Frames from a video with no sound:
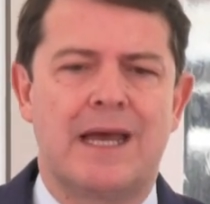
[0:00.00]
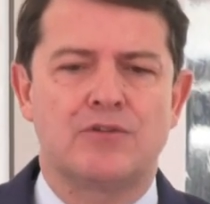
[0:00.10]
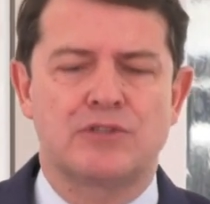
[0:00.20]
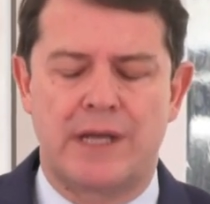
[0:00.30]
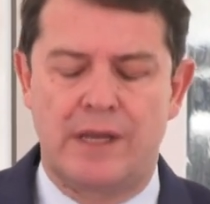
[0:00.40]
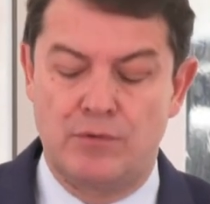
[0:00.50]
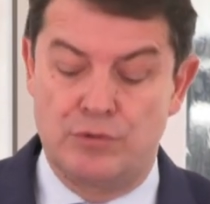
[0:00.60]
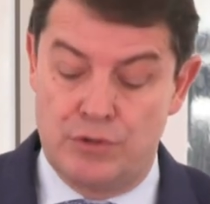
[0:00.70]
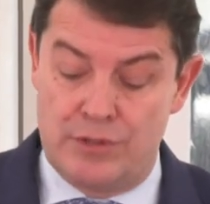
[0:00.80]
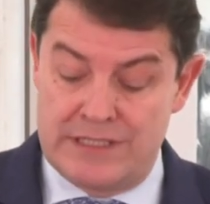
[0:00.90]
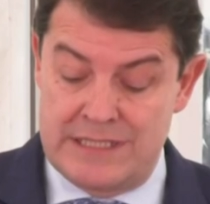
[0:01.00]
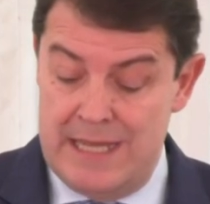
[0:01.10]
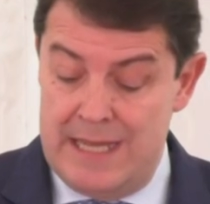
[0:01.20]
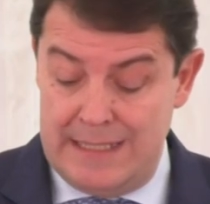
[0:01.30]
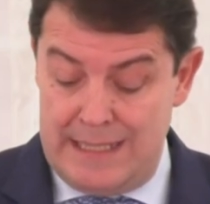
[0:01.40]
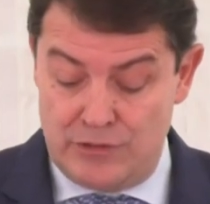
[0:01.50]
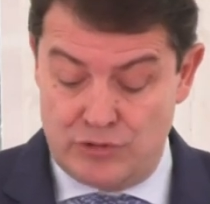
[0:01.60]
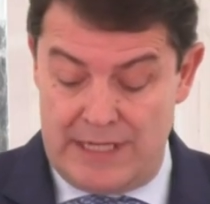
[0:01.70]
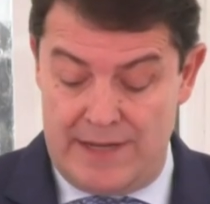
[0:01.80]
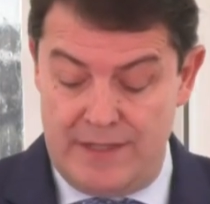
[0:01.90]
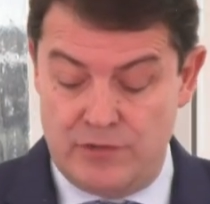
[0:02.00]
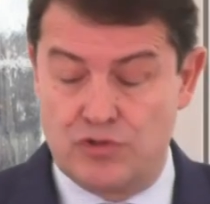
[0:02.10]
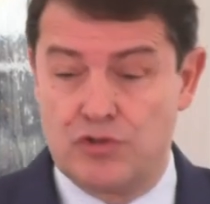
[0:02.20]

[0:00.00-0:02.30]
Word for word: a los agricultores y a los ganaderos.